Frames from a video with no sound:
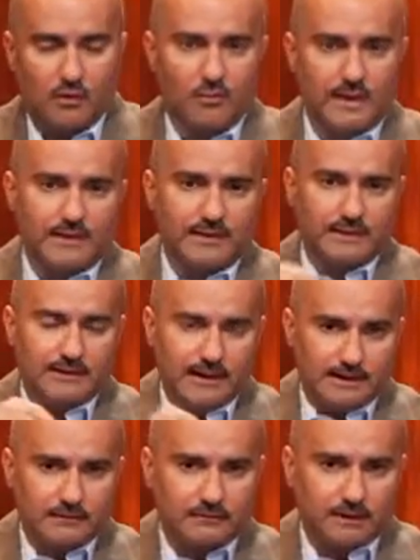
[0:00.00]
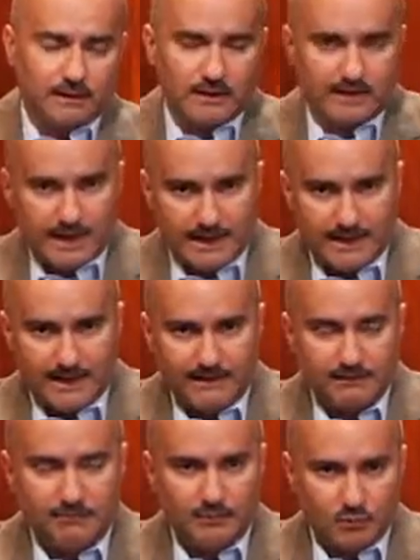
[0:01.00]
وبعدين رح نتطرق
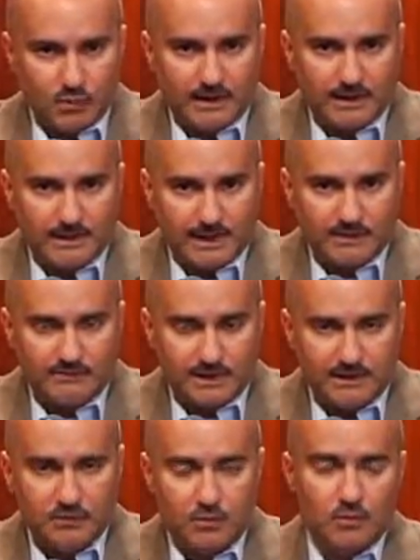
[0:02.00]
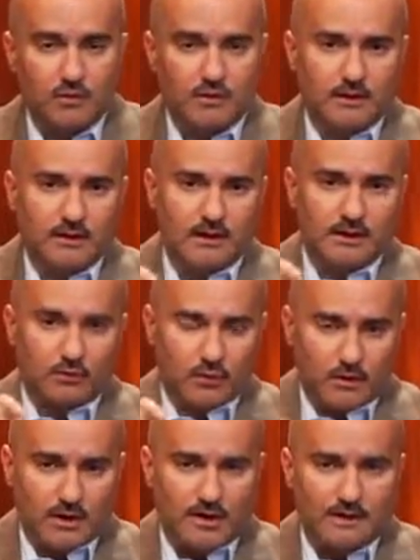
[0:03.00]
لايات بتوري كيف انه
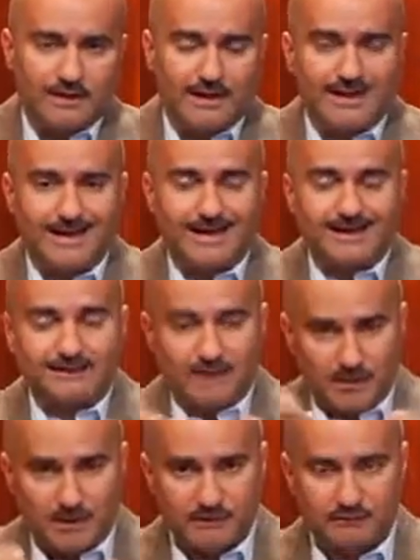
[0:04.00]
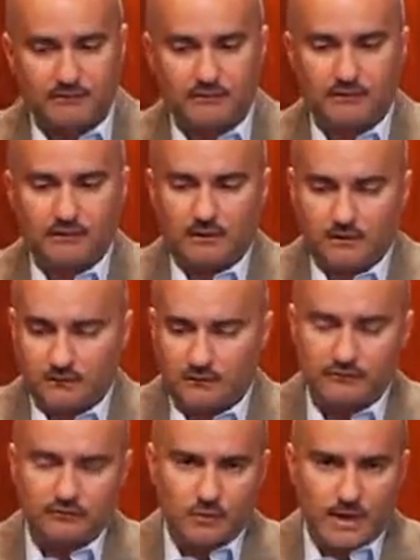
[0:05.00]
القران اقتبس
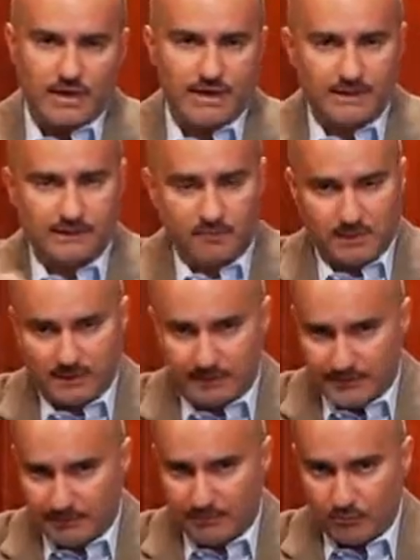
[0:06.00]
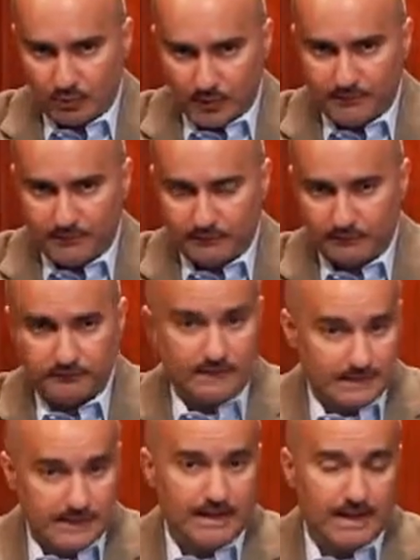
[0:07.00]
قصص وايات من الكتاب المقدس
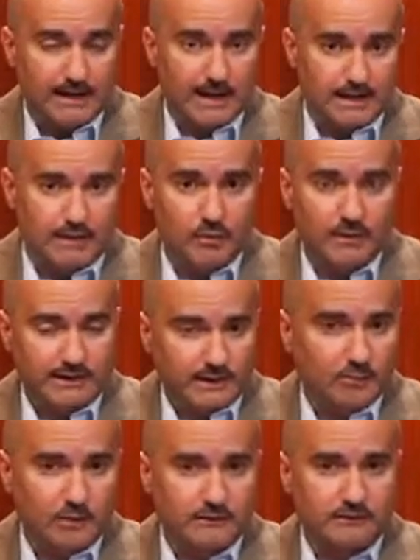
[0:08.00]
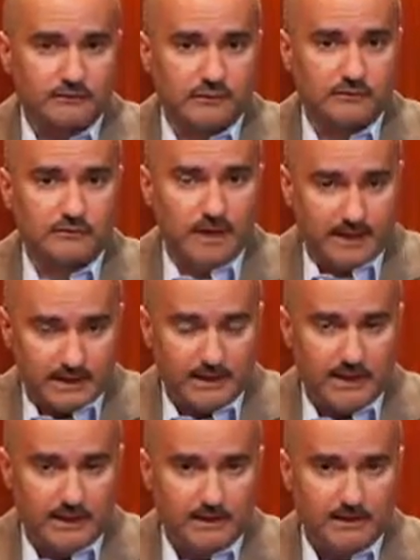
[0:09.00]
دليل على انه الكتاب المقدس كان
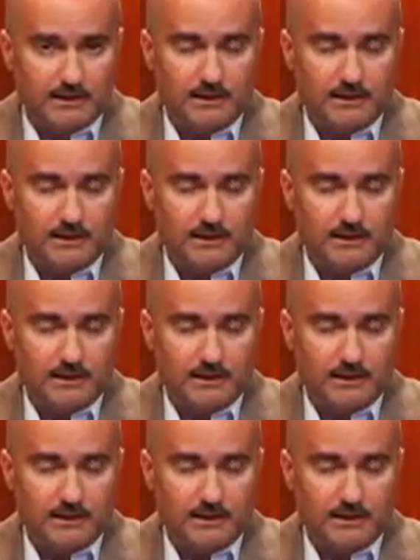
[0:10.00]
صحيح